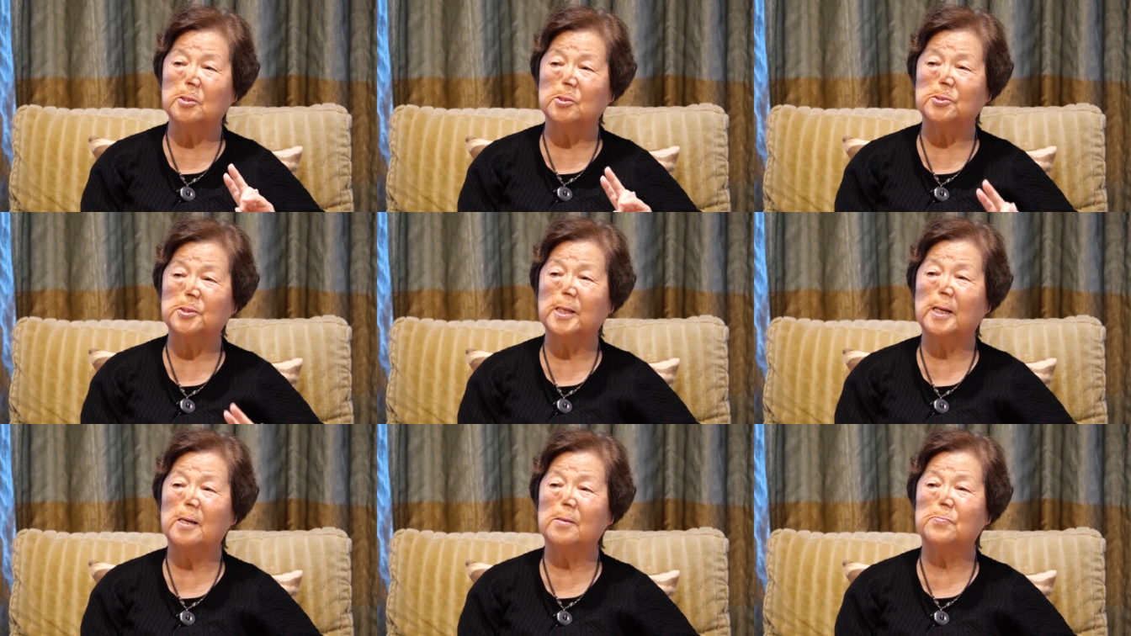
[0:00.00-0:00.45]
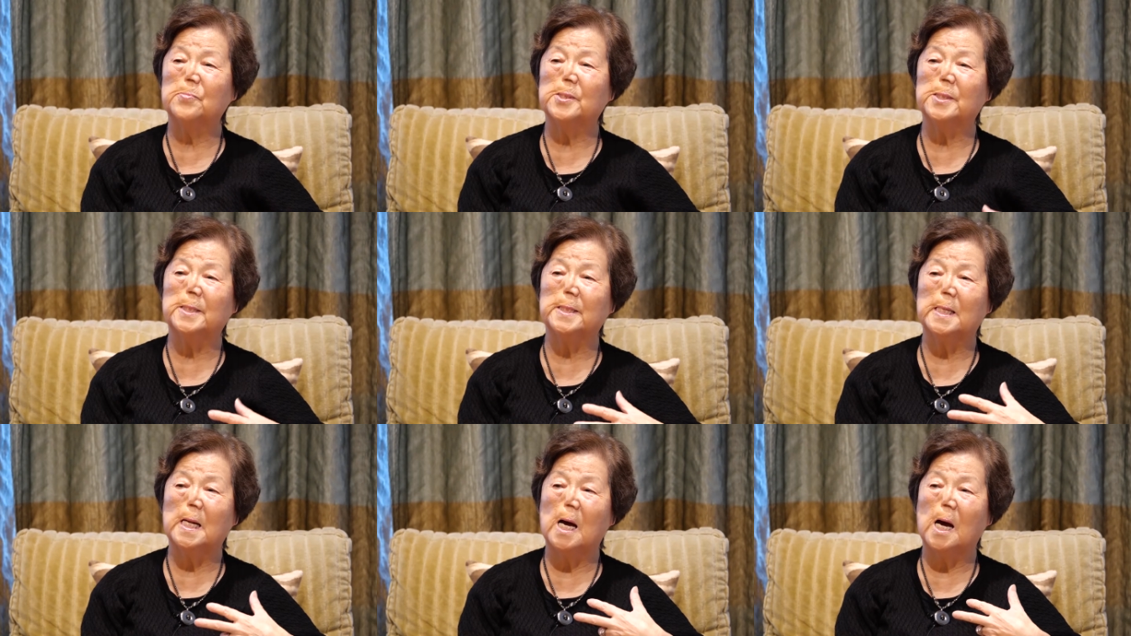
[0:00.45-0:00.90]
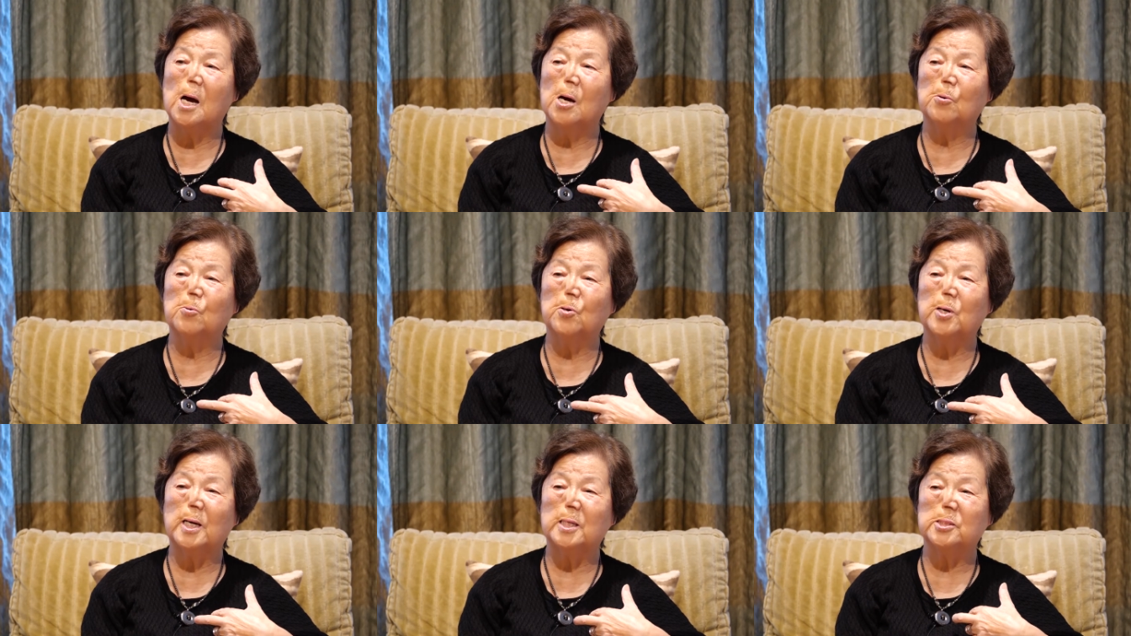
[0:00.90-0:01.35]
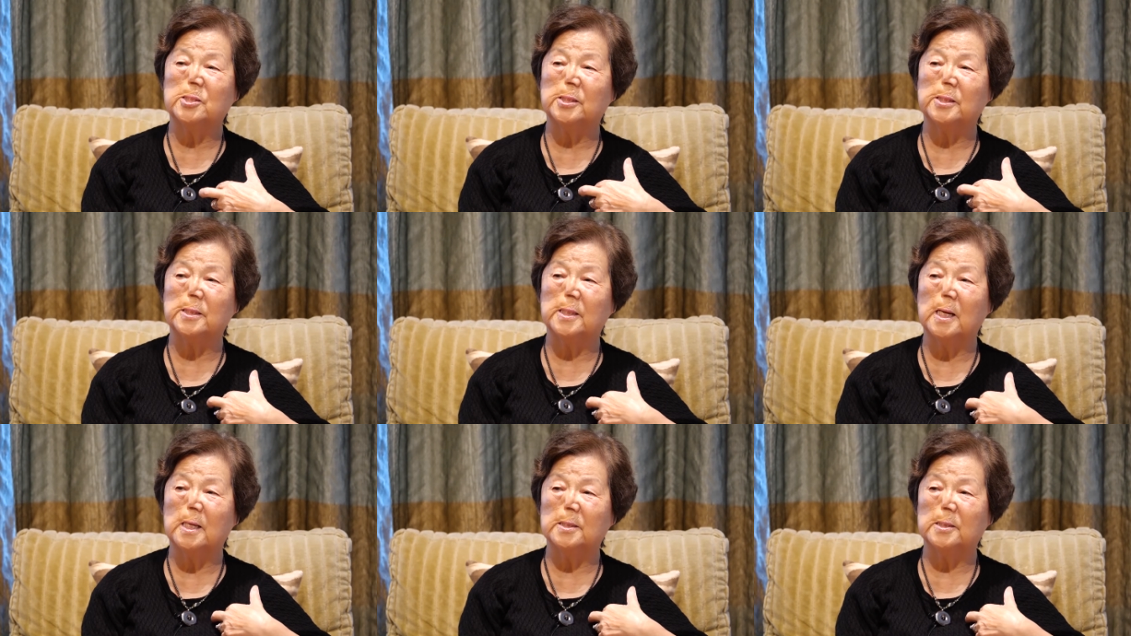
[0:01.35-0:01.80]
그 사람들이 나하고
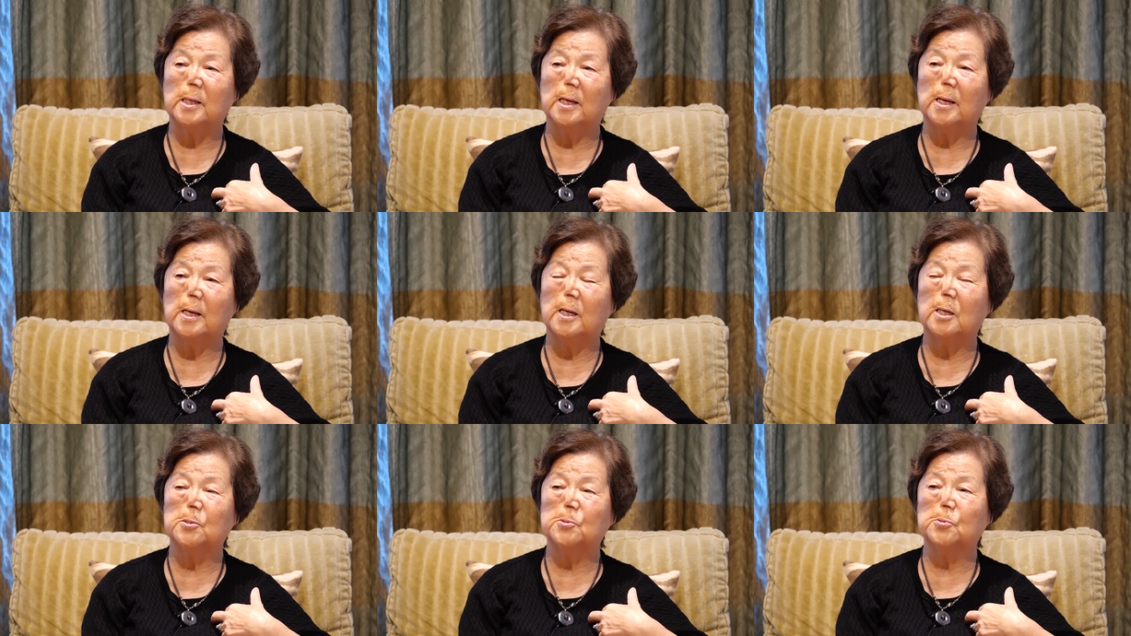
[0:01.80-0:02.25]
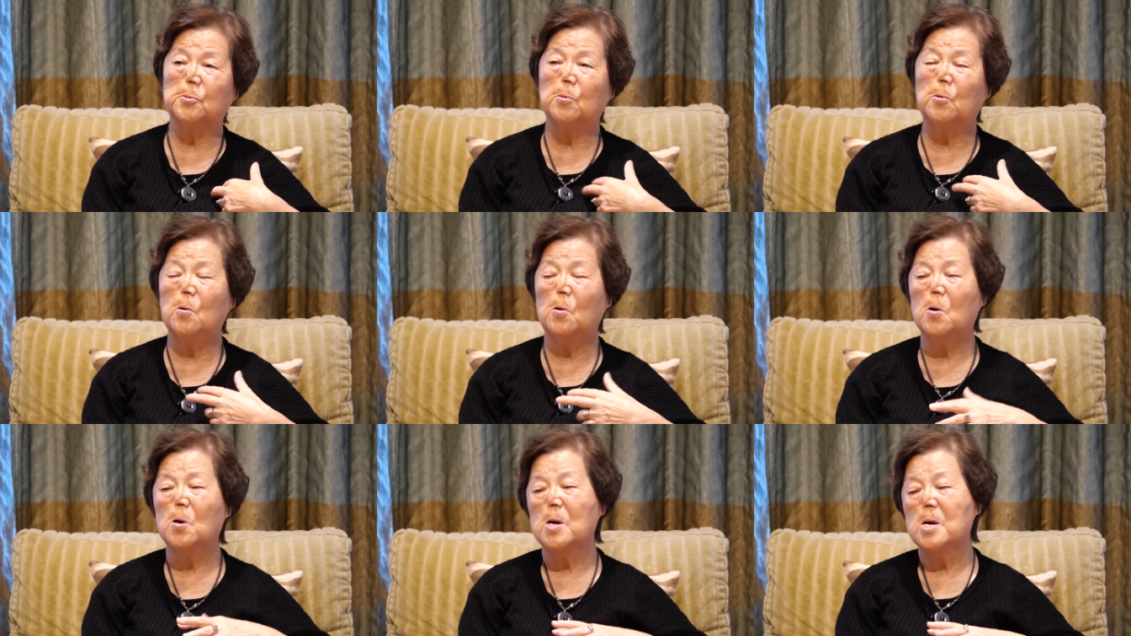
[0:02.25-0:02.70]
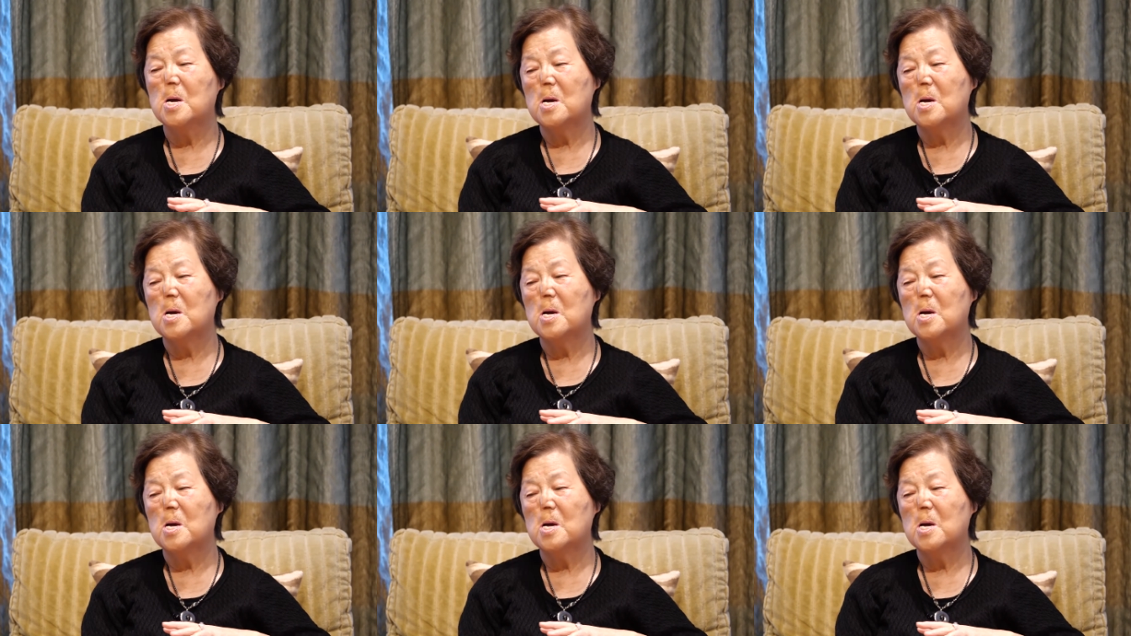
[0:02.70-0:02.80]
같이 일하자 해가지고 음.